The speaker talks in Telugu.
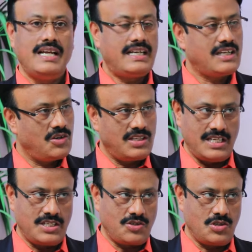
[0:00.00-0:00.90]
డైరెక్ట్గా కూడా
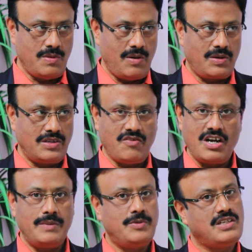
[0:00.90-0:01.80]
తీసేసుకోవచ్చు మామూలు
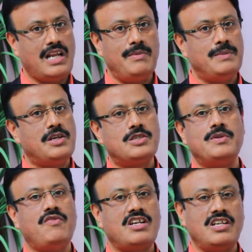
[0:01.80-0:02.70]
వాటర్ ఇప్పుడు చాలామంది
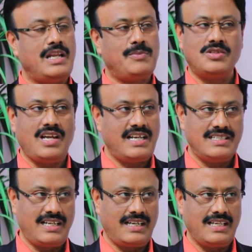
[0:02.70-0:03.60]
పసుపు వాటర్ కలిపి
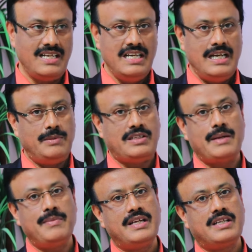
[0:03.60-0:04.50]
తాగేస్తారు కదా ఇప్పుడు
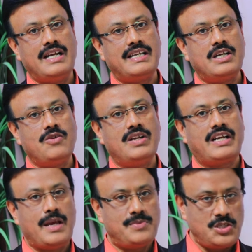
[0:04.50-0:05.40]
టర్మరిక్ కంటెంట్ ఉండే
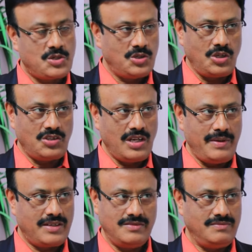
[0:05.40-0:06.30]
క్యాప్సిల్స్ కూడా
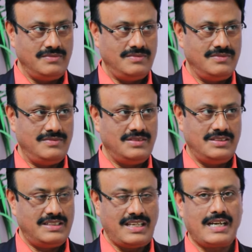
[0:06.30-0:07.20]
దొరుకుతున్నాయి మీకు
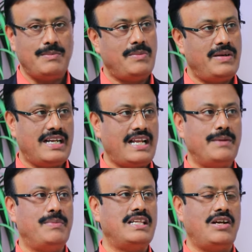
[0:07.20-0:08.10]
టక్కన మనం
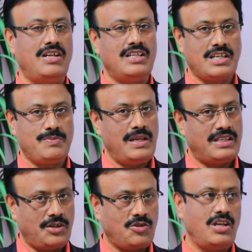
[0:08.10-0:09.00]
మింగడానికి ఇబ్బంది లేకుండా ఆ స్మెల్
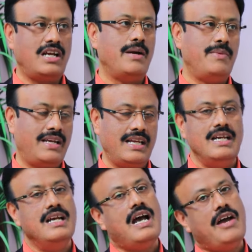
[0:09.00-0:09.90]
తట్టుకోలేం కాబట్టి
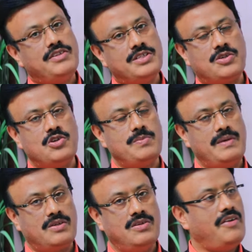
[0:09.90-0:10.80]
అవి తీసుకోవచ్చు
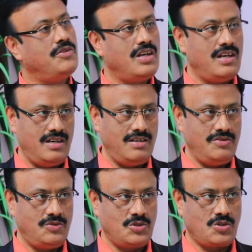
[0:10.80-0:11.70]
మీకు అవి కూడా
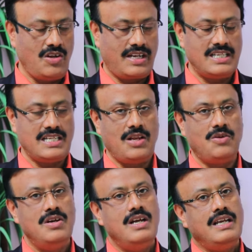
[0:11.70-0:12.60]
చూసుకోవాలి
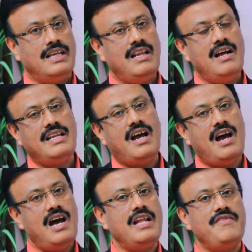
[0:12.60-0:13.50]
కేసులలో ఇలాంటి
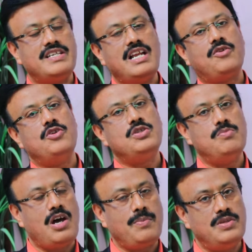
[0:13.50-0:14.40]
ఆహార విషయాలు కొంచెం
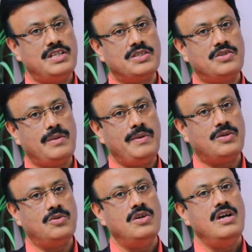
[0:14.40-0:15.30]
మార్పులు చేసుకుంటే
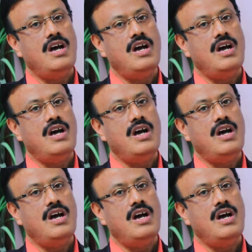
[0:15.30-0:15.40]
మీకు